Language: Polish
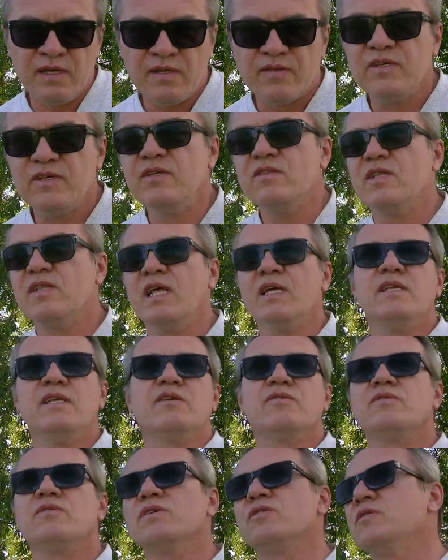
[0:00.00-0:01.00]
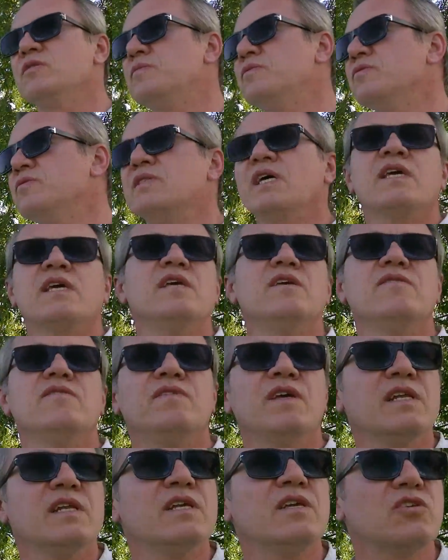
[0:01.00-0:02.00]
No i dla niektórych to było taki
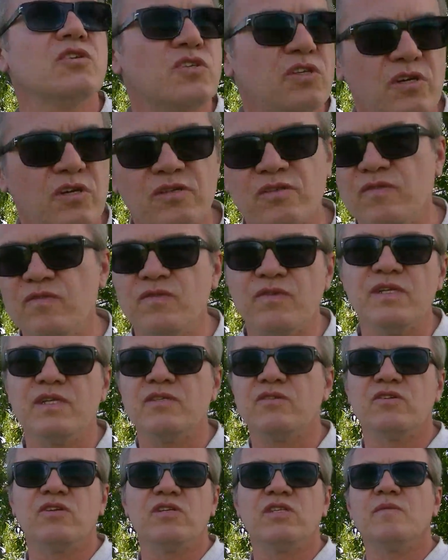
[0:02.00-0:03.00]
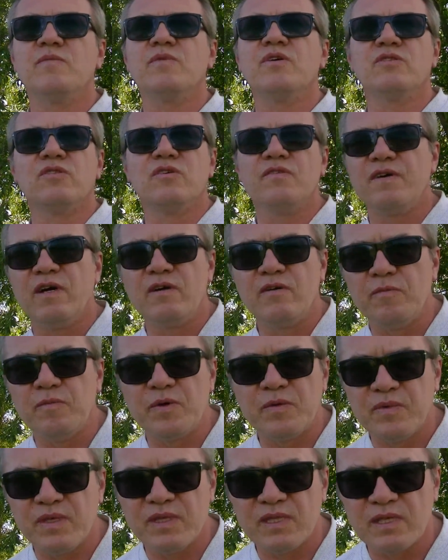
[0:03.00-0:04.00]
wielki szok, to w ogóle to się tam gotowało,
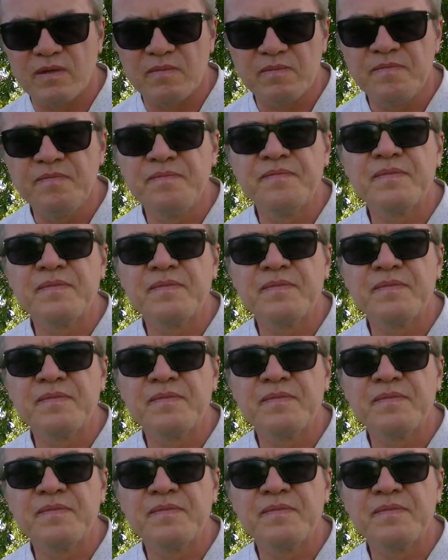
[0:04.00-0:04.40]
pamiętam.